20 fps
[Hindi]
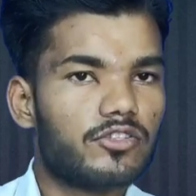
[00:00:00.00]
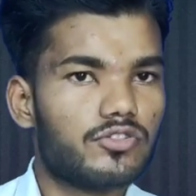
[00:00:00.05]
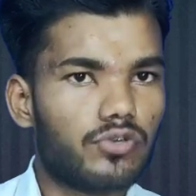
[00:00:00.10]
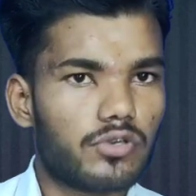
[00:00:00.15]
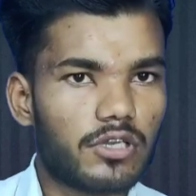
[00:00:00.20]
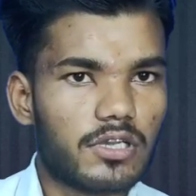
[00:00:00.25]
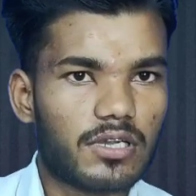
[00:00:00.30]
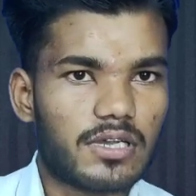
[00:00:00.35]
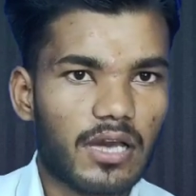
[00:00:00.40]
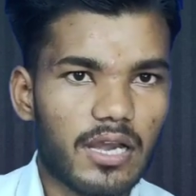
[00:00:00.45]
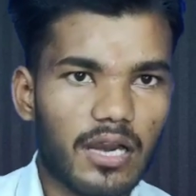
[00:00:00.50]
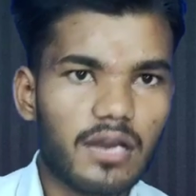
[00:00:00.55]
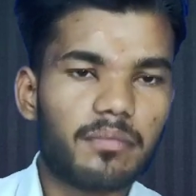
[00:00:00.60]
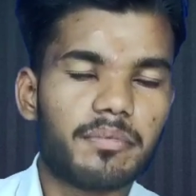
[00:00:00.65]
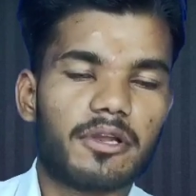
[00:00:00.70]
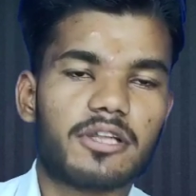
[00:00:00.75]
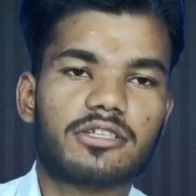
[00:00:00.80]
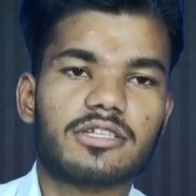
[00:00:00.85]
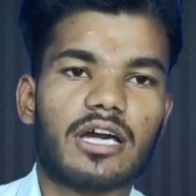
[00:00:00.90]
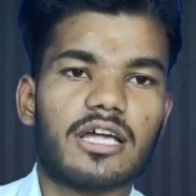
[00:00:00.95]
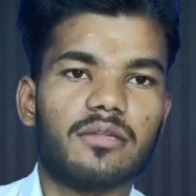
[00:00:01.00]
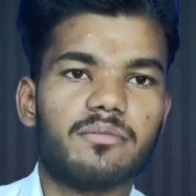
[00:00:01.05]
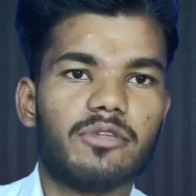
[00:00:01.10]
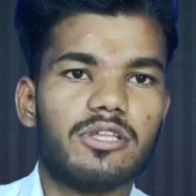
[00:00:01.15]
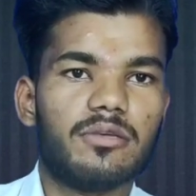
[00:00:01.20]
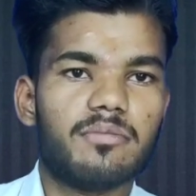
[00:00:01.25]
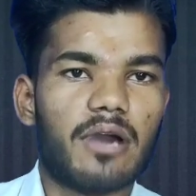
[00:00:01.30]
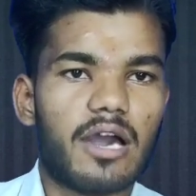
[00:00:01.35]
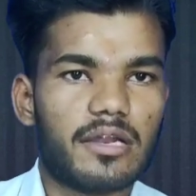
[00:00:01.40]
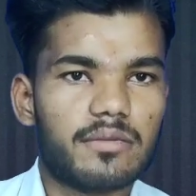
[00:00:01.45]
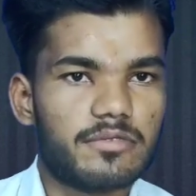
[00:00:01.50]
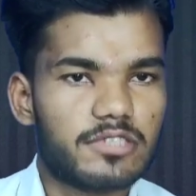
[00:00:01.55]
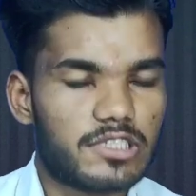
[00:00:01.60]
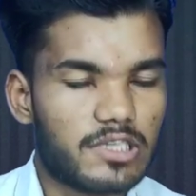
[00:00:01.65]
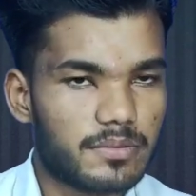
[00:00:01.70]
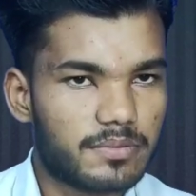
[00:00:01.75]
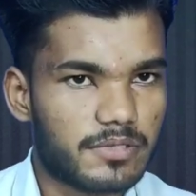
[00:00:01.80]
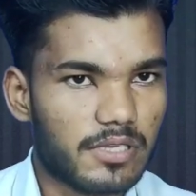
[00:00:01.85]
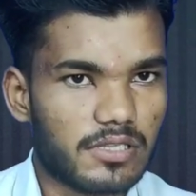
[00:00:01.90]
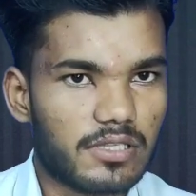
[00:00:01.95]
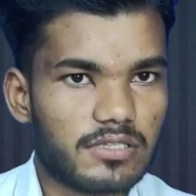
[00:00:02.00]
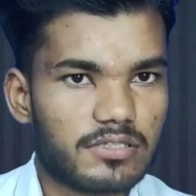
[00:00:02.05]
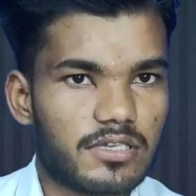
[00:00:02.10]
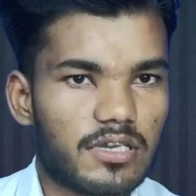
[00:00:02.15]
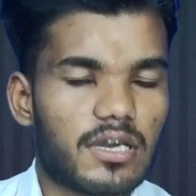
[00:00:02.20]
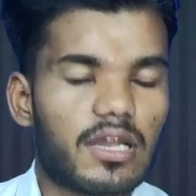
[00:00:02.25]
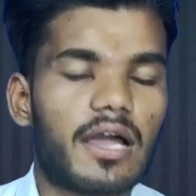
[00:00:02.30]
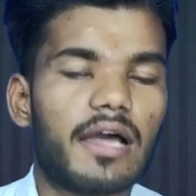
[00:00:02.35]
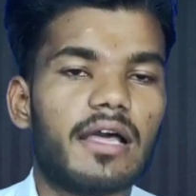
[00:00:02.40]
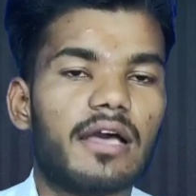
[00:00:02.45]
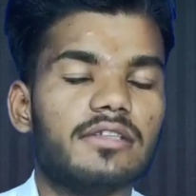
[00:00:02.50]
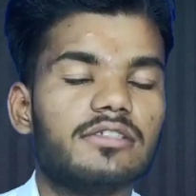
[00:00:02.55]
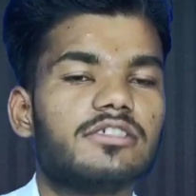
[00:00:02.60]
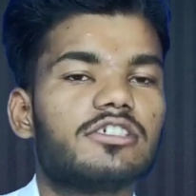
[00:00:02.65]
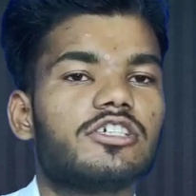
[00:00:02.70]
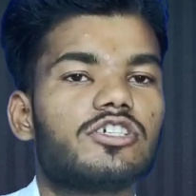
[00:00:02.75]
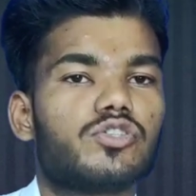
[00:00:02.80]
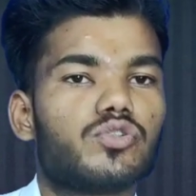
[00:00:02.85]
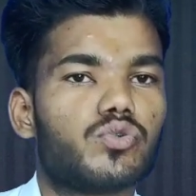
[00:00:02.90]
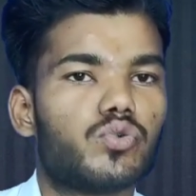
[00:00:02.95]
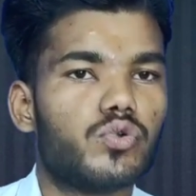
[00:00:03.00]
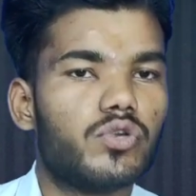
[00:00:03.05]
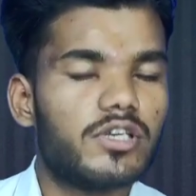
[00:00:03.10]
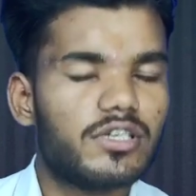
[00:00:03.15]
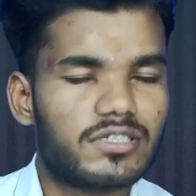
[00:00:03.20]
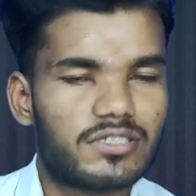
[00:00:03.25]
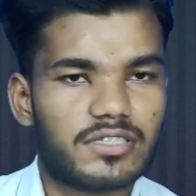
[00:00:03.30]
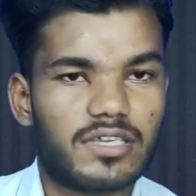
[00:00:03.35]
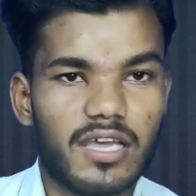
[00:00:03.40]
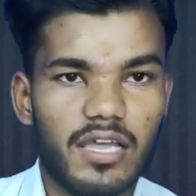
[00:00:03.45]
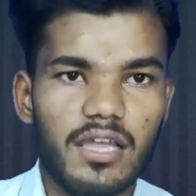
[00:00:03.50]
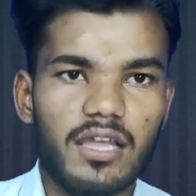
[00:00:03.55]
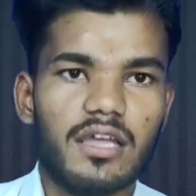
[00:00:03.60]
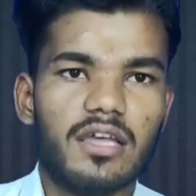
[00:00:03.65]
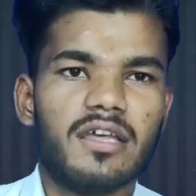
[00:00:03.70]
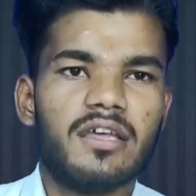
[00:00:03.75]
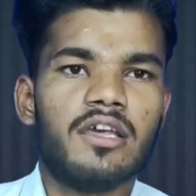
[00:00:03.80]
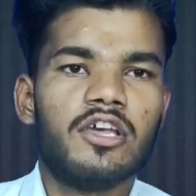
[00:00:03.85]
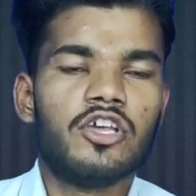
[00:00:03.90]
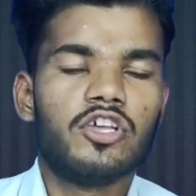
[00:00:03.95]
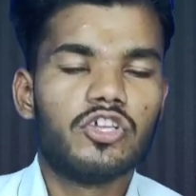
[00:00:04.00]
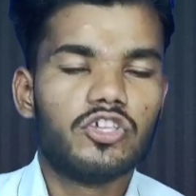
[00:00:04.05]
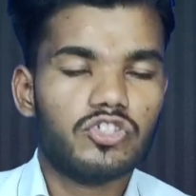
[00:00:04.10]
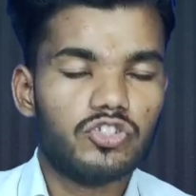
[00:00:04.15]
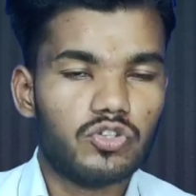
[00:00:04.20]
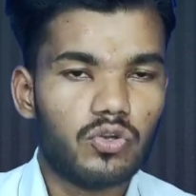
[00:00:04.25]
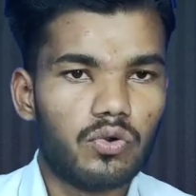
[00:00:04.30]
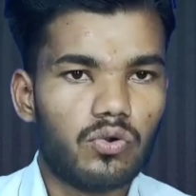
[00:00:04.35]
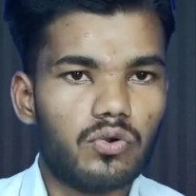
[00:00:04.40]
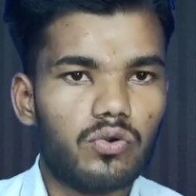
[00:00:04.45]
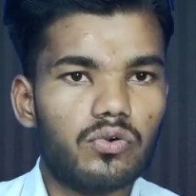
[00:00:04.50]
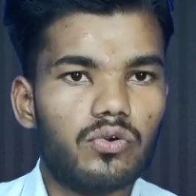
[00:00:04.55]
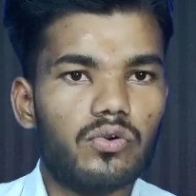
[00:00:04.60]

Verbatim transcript: जो कि करण प्रसाद भीम आर्मी चीफ चंद्रशेखर आजाद जी ट्वीट्स के जो